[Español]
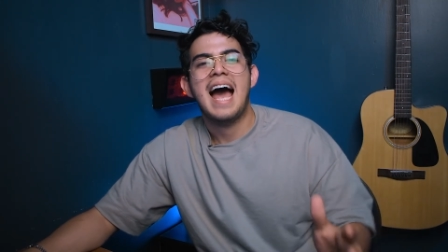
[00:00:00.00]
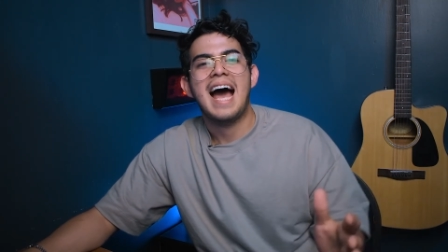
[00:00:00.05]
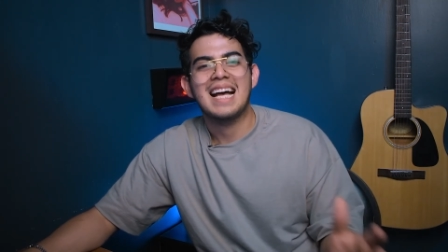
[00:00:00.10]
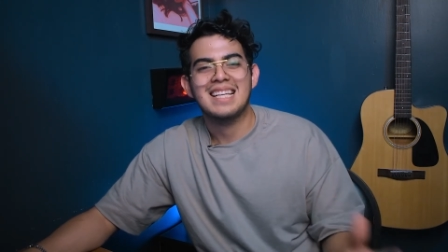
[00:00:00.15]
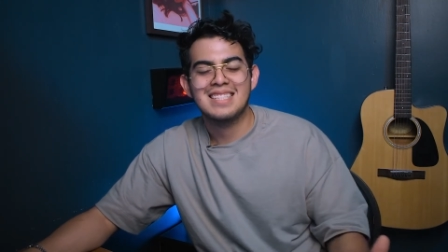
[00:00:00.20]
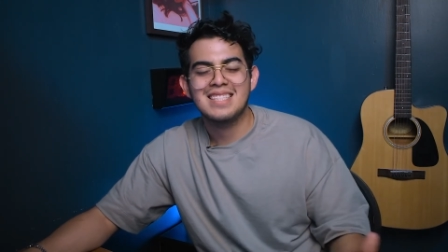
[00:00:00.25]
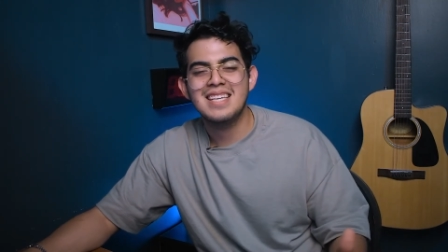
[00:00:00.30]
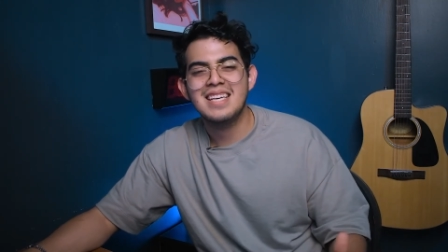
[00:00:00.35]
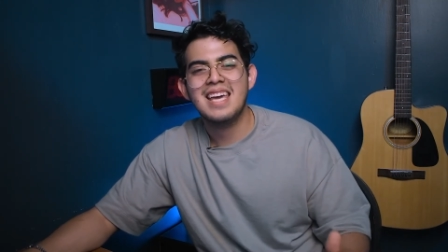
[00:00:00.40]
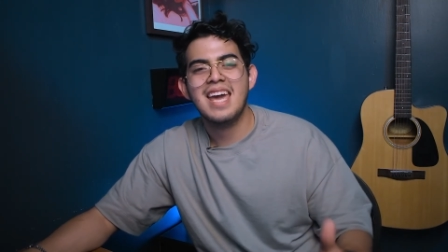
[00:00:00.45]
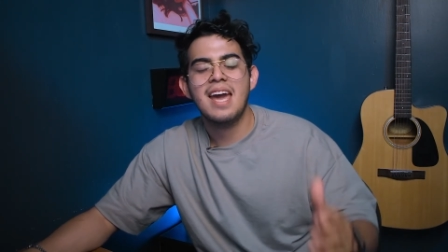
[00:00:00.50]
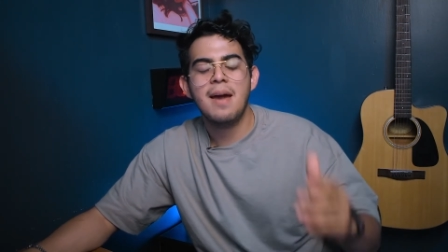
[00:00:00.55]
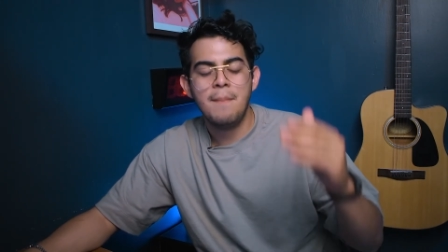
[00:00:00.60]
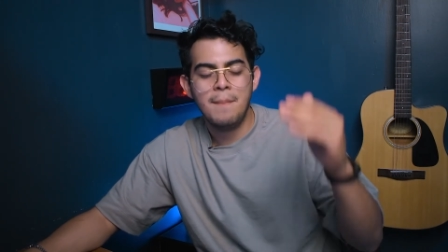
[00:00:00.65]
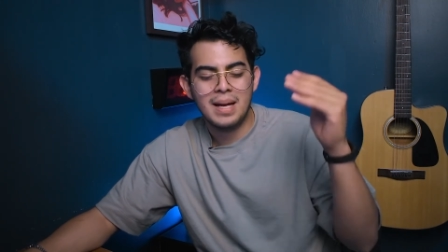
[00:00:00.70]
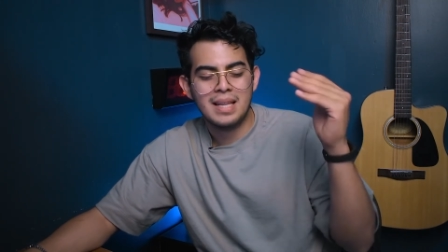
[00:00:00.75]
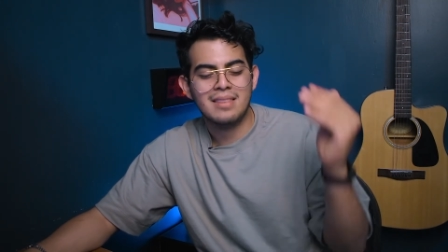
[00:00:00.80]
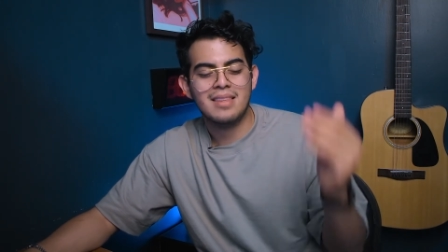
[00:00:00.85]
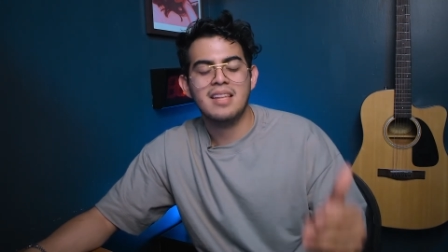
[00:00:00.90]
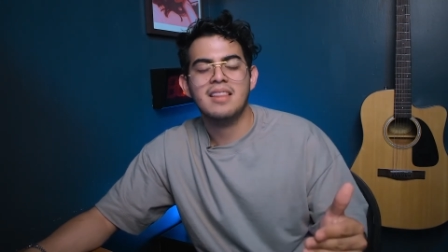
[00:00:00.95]
así que
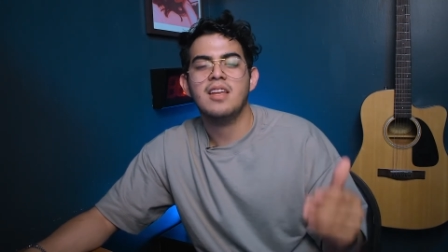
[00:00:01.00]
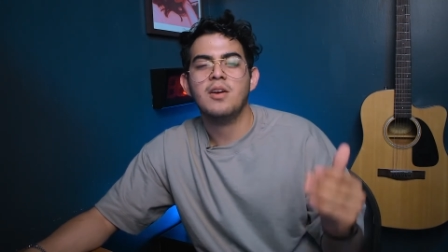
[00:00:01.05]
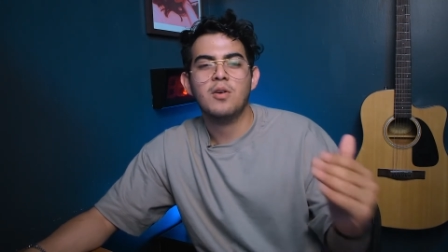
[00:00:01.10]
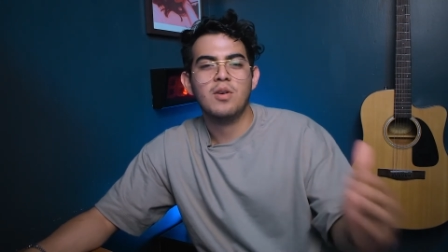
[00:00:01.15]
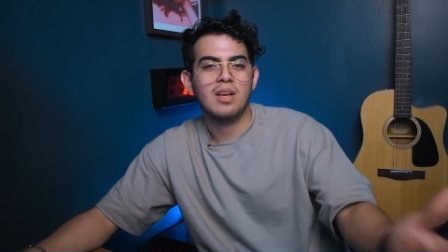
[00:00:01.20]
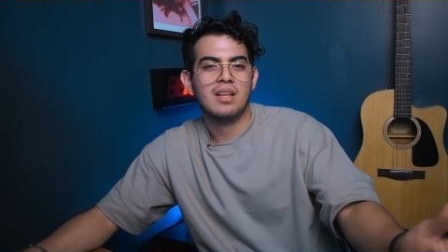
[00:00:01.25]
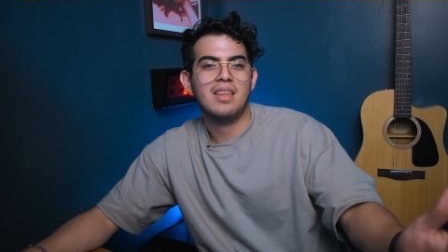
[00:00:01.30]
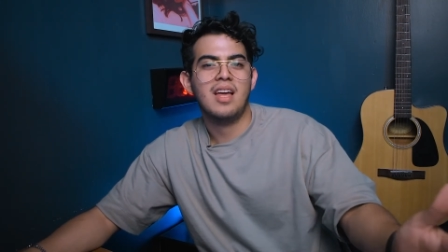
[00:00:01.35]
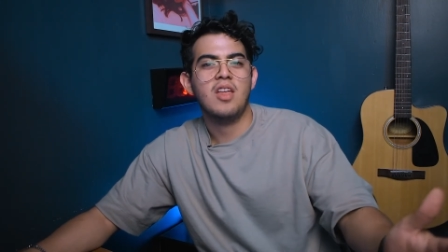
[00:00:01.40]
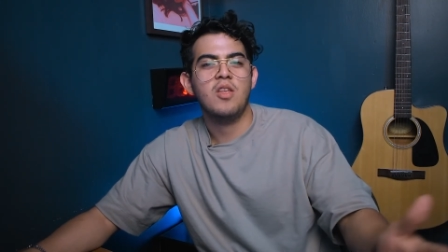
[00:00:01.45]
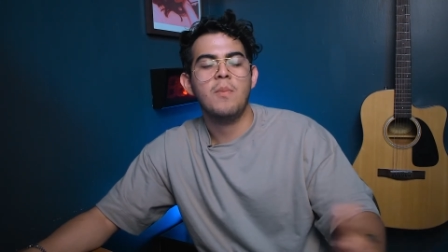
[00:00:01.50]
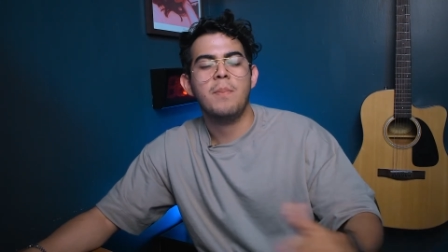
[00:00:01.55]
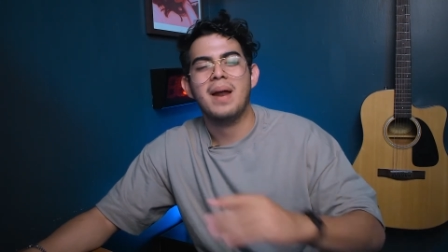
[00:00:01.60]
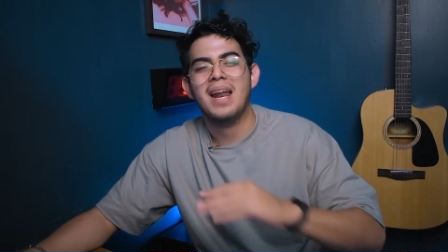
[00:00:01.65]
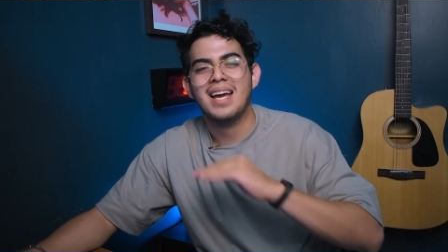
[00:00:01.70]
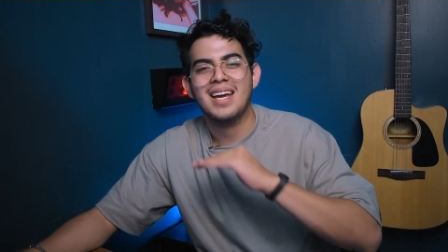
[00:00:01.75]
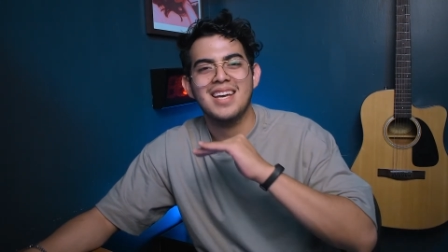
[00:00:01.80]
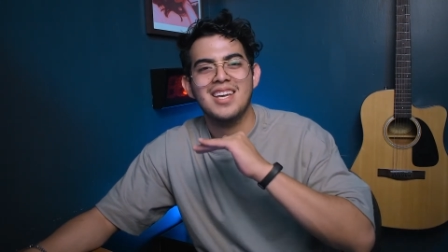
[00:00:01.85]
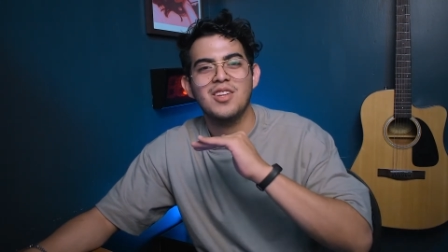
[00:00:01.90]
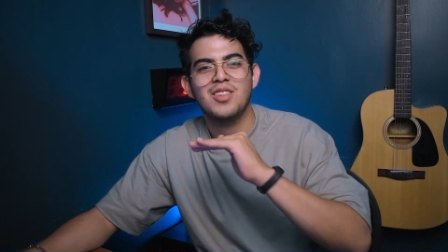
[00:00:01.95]
mantente conectado
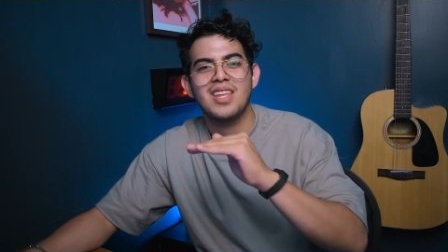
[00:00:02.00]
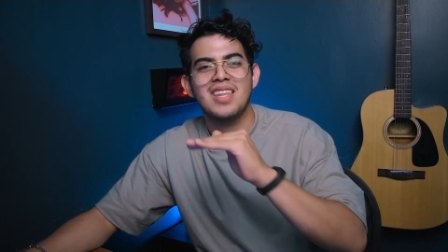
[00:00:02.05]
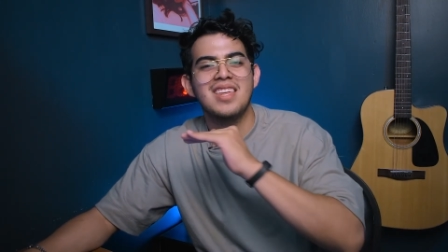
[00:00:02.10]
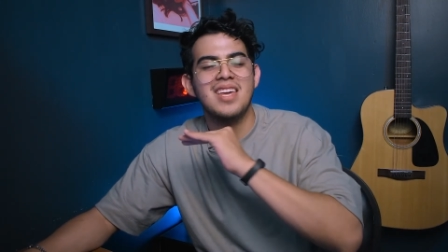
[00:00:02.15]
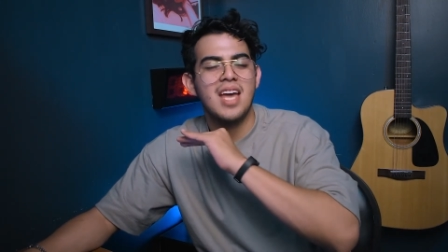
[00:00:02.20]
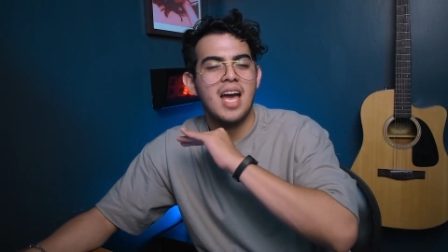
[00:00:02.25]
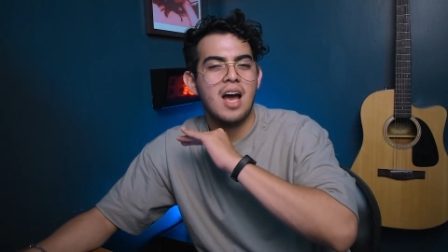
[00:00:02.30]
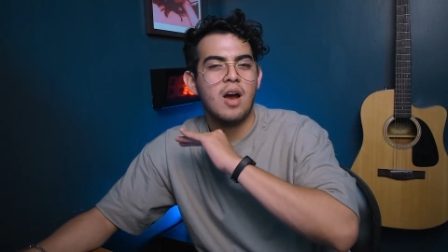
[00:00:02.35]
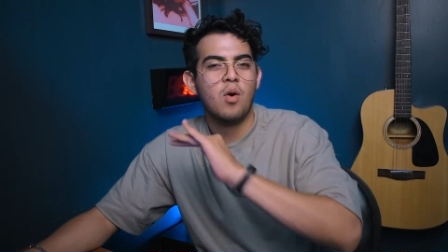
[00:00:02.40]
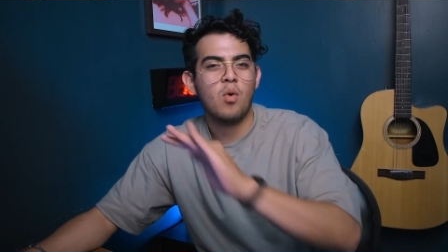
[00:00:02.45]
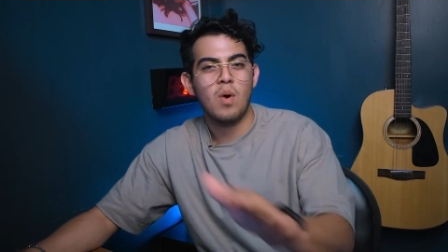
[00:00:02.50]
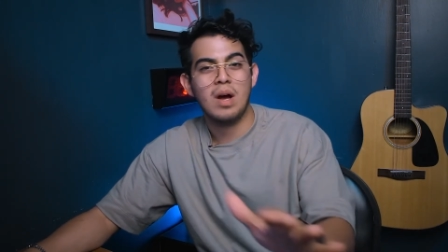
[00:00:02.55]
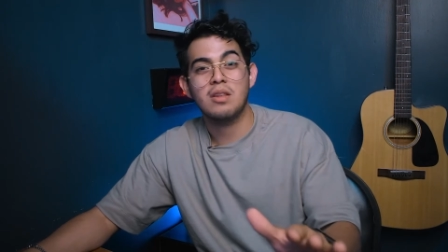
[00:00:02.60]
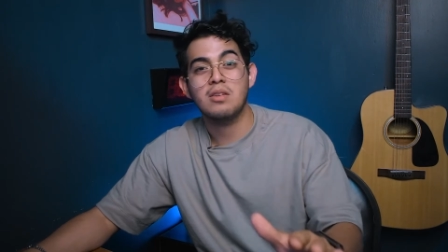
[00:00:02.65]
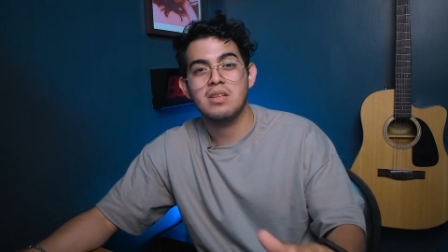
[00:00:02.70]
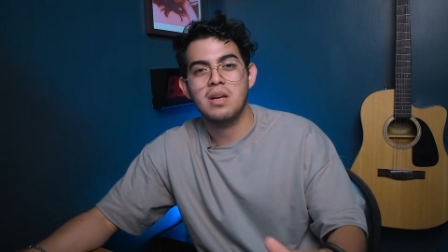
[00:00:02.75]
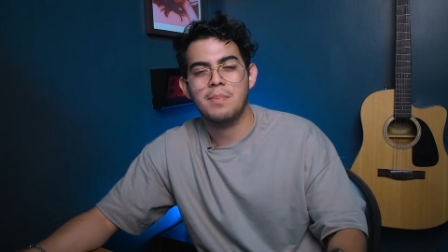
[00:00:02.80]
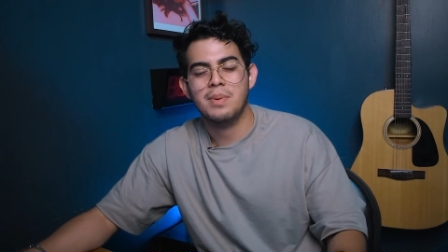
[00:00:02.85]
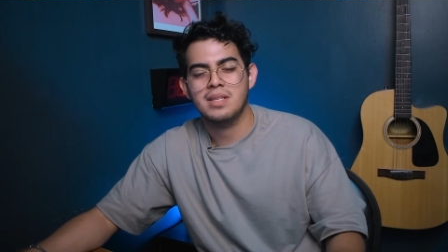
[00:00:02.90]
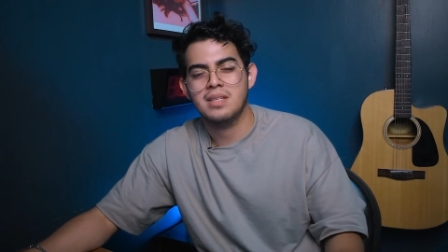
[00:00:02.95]
para que yo te diga
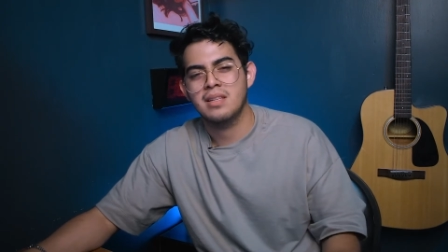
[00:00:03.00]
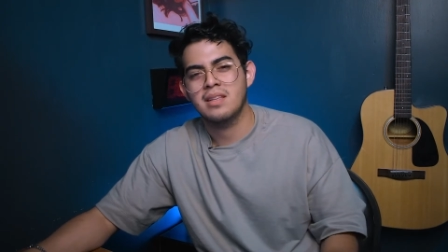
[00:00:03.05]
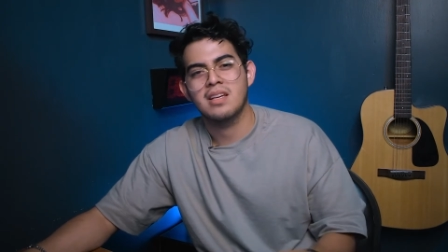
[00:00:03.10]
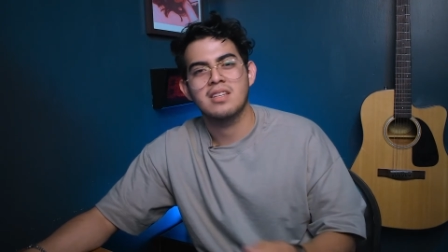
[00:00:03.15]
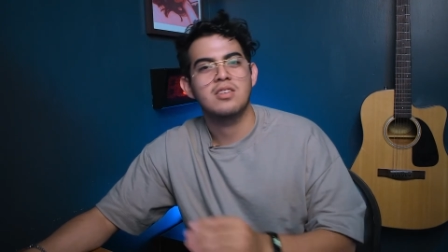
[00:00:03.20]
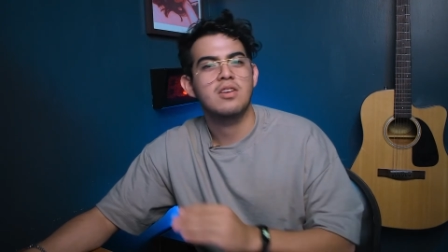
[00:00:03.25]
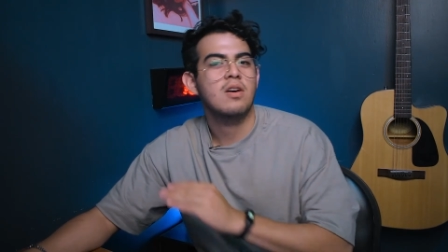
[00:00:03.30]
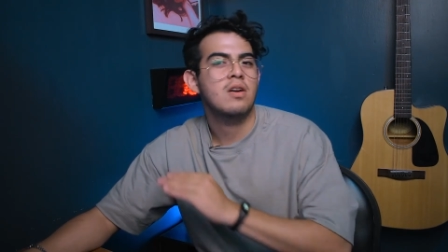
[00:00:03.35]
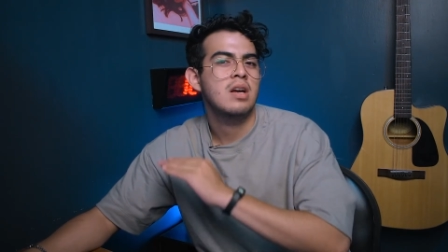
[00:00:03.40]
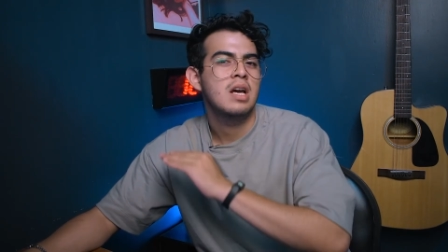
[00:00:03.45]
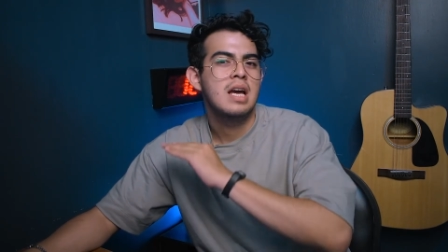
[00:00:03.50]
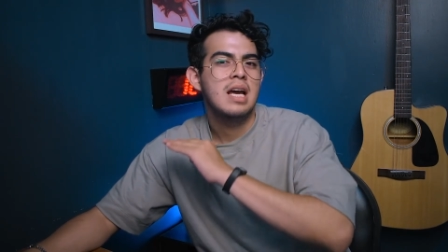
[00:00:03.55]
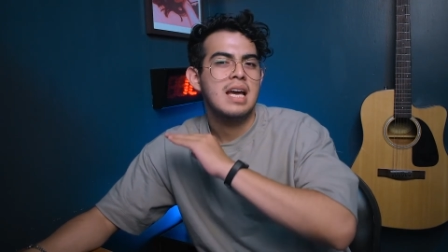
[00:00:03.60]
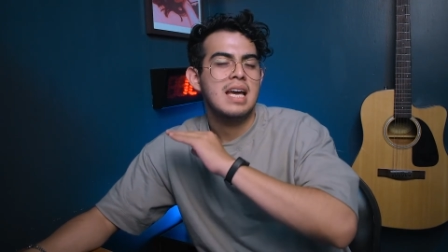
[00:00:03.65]
cuándo es la presentación